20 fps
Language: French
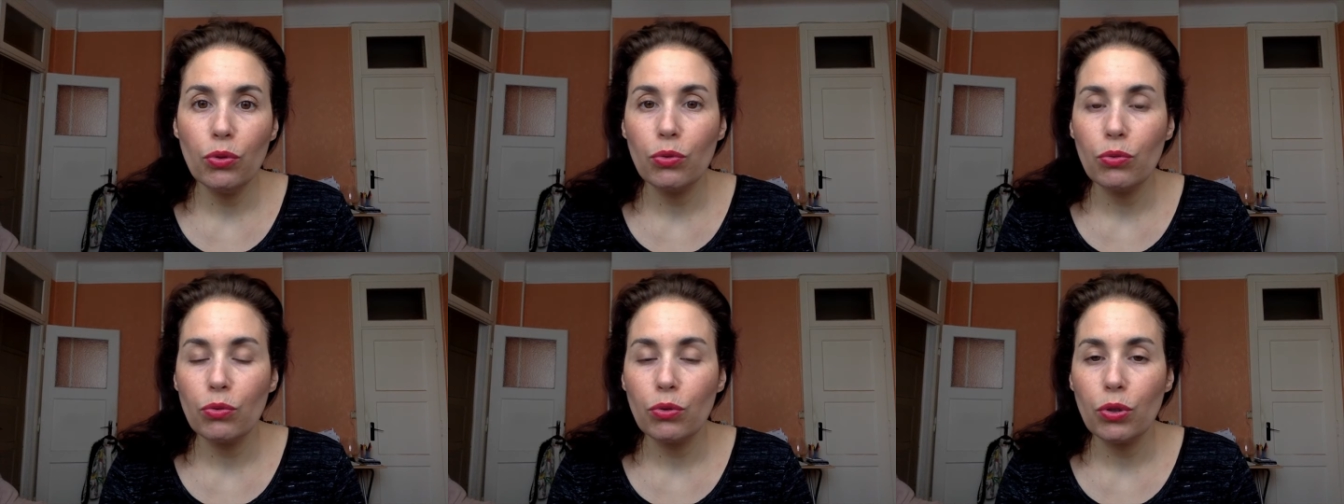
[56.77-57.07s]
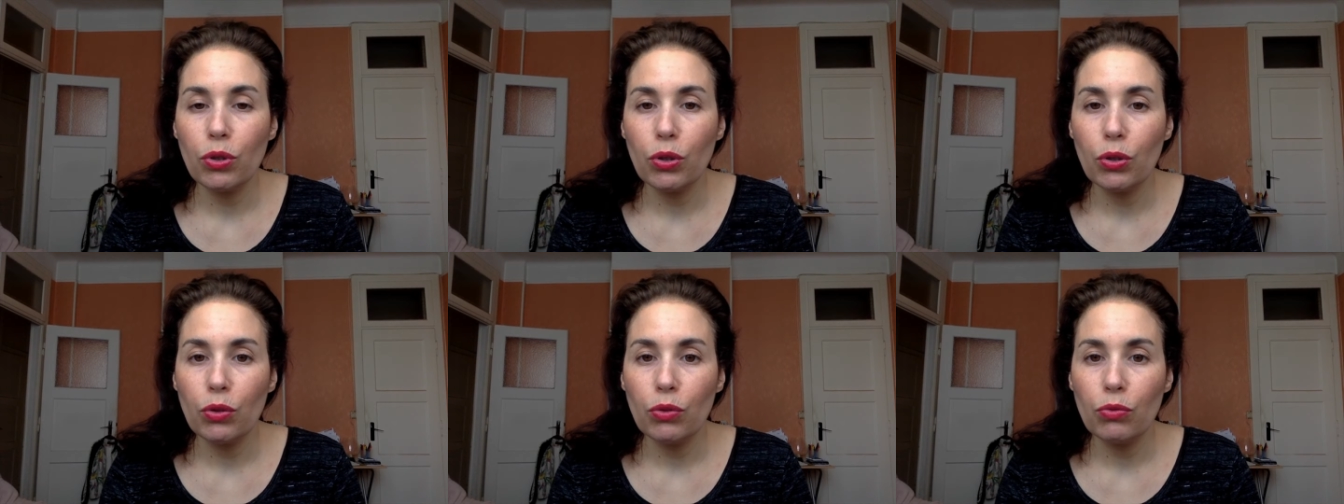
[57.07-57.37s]

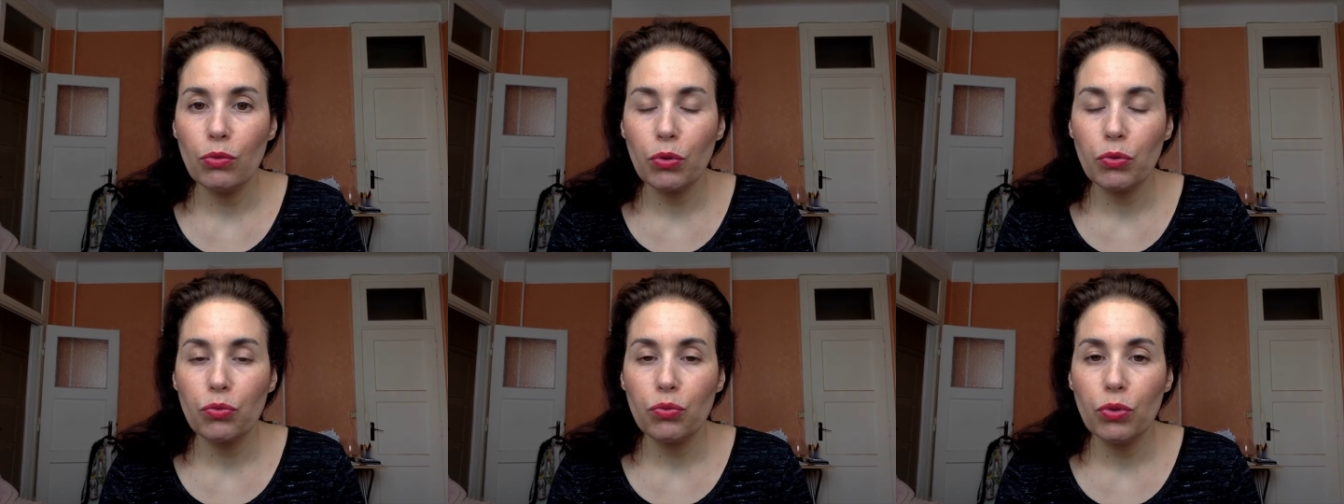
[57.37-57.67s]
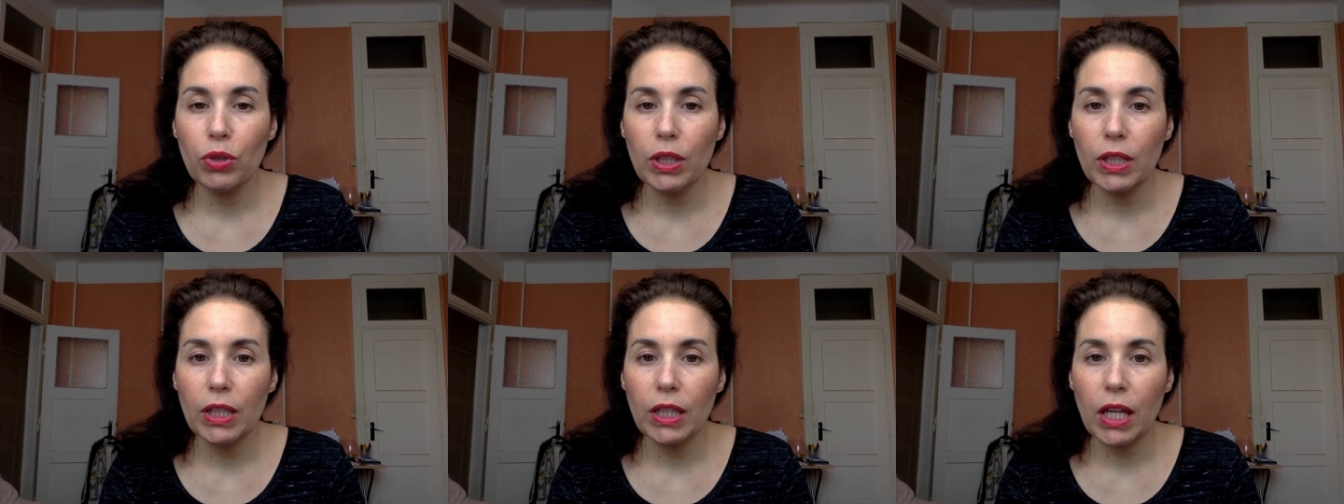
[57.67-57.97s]
Donc euh, dans
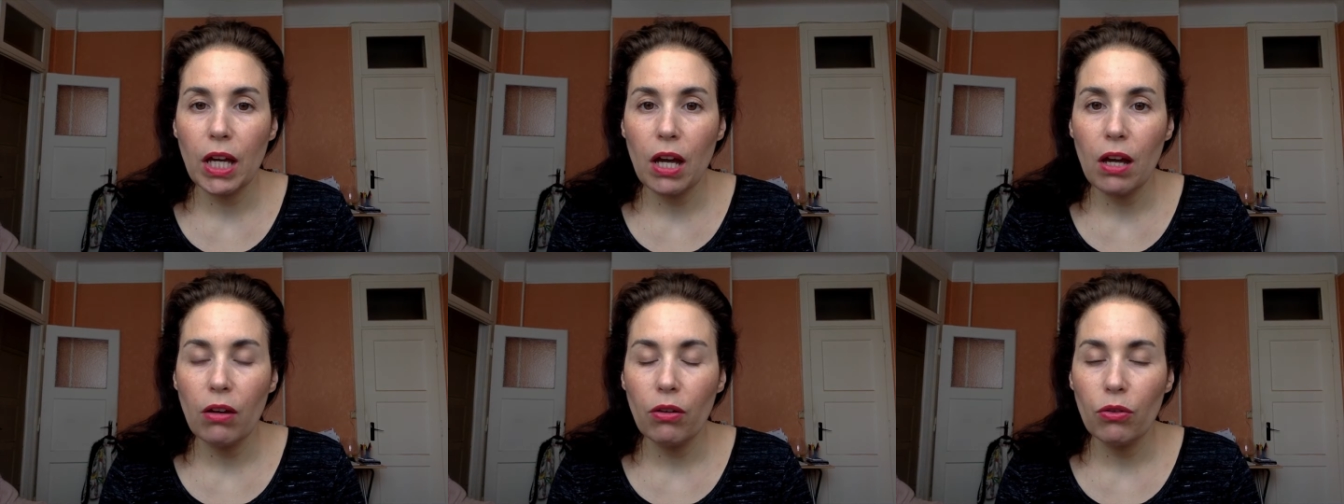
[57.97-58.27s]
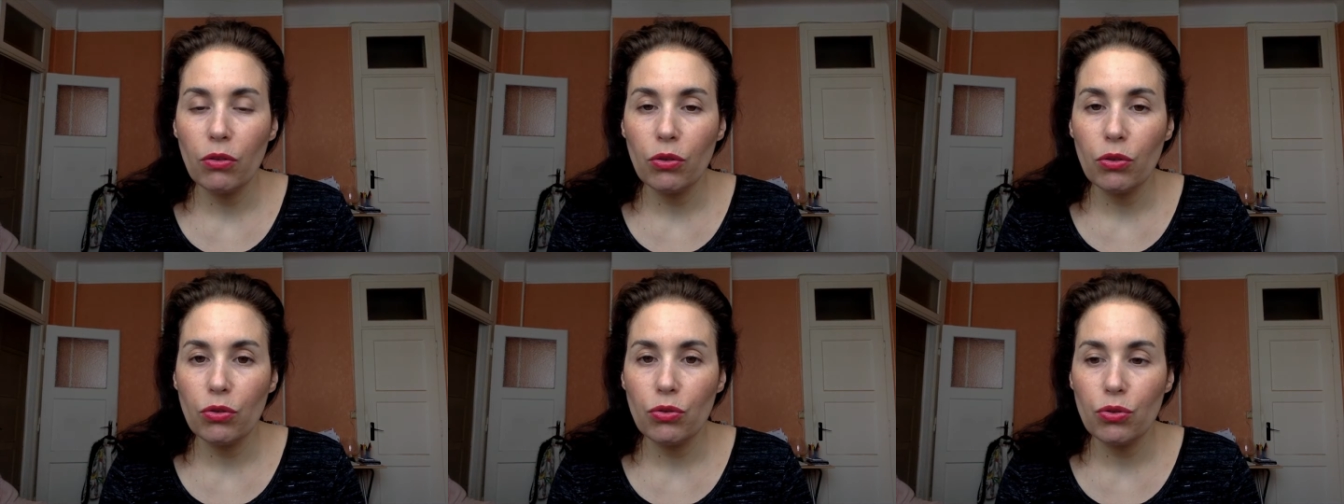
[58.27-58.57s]
tous les cas,
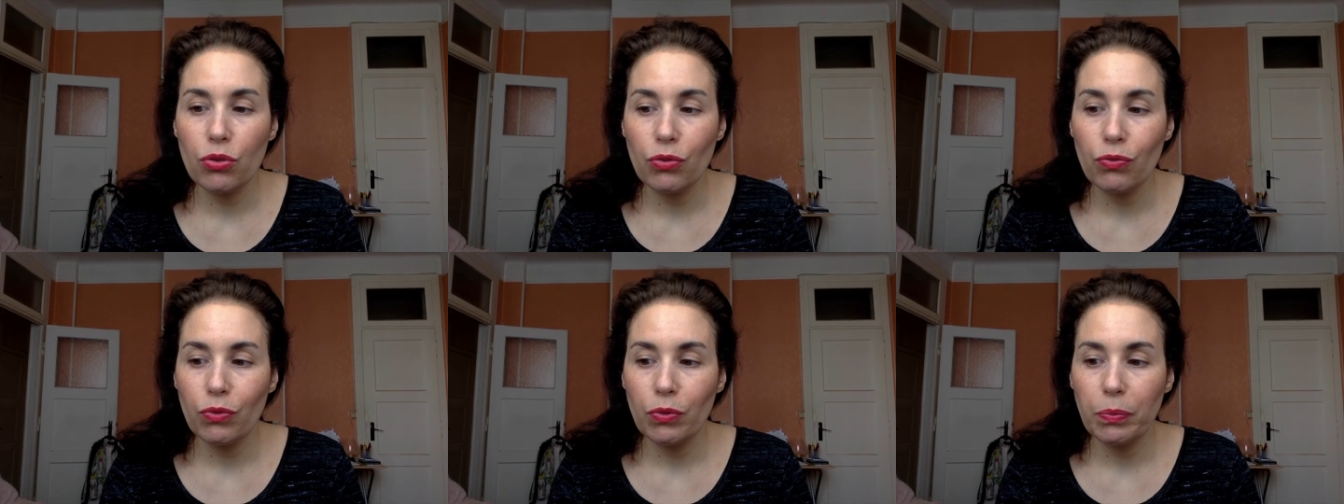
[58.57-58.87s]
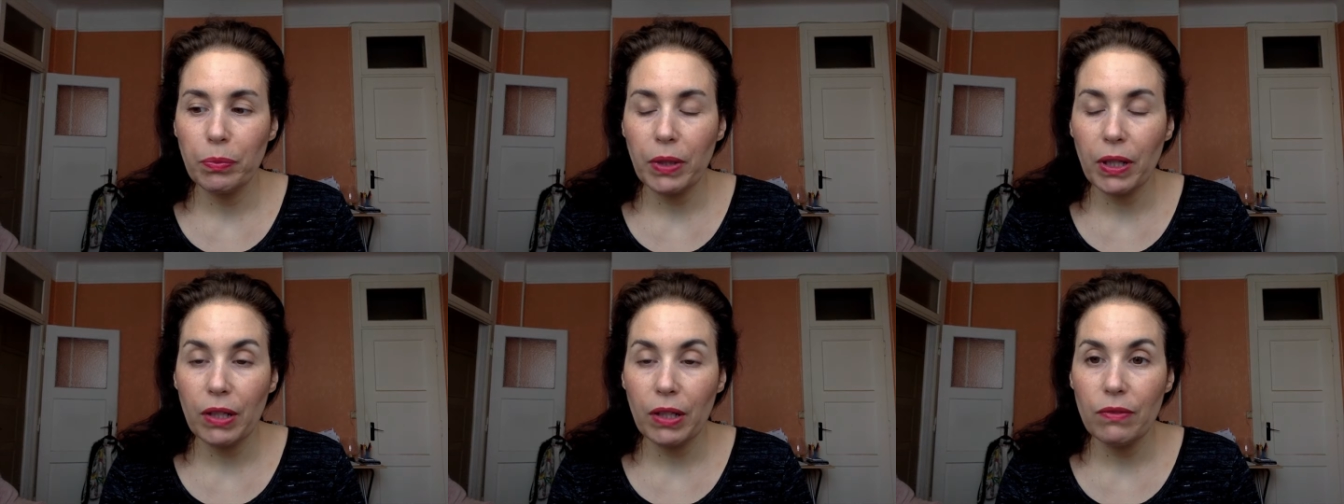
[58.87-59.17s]
je vous
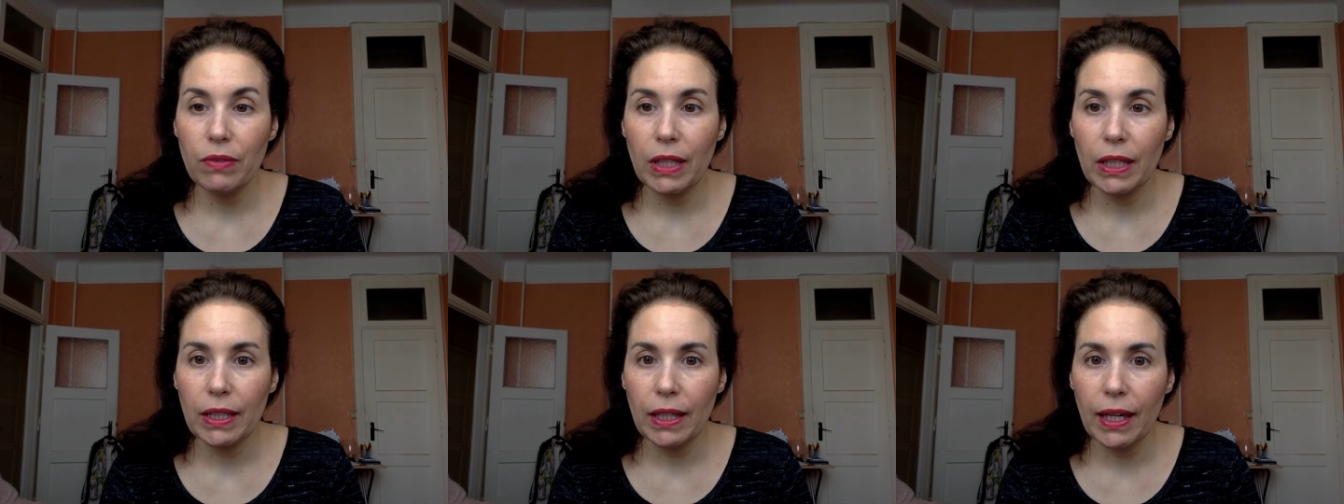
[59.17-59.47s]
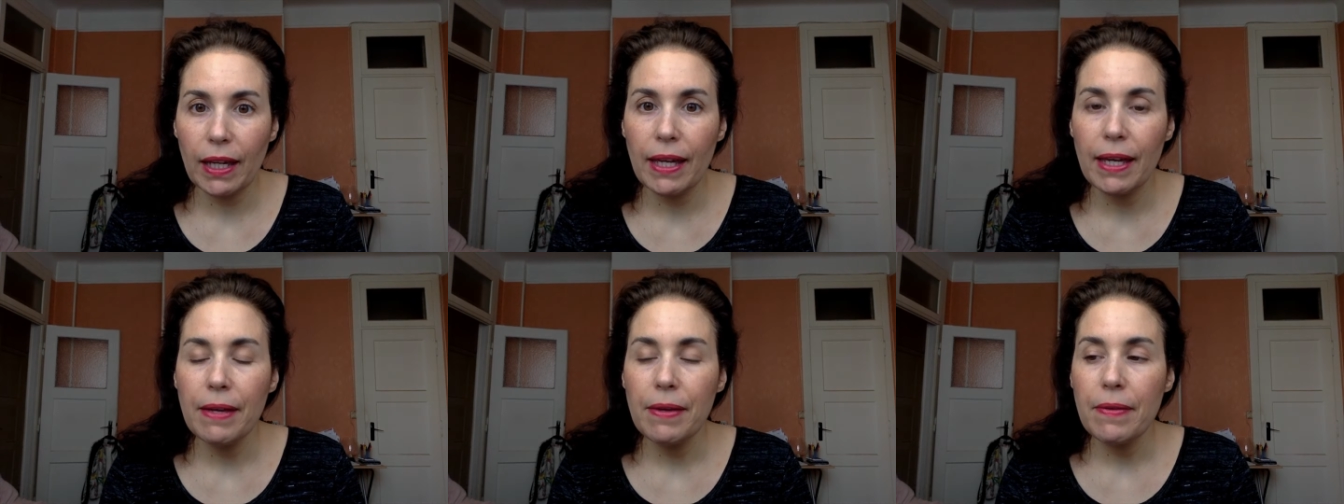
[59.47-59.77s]

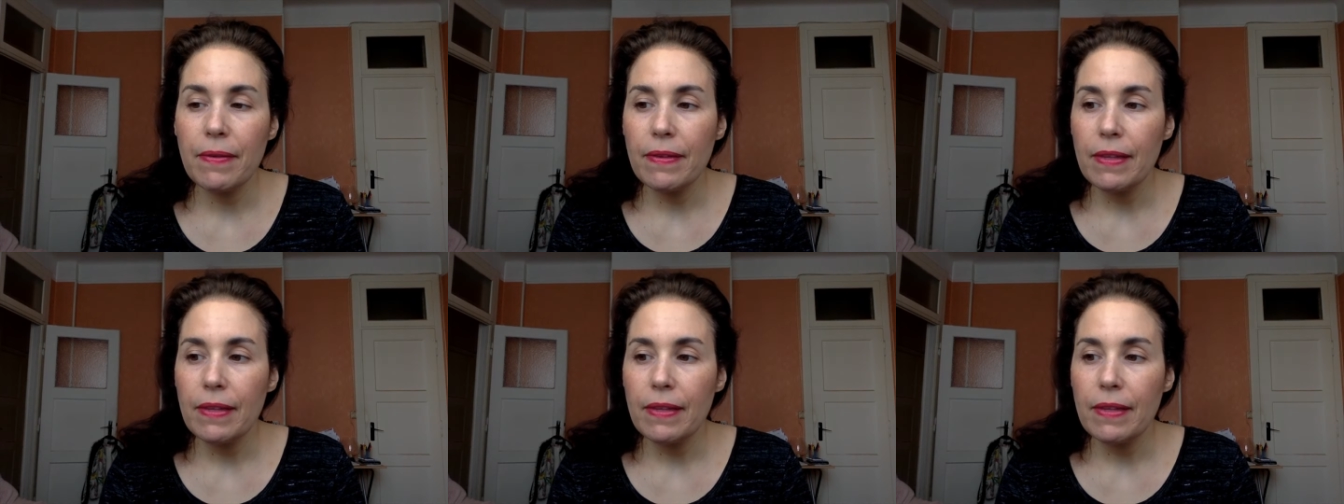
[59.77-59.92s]
préviendrai.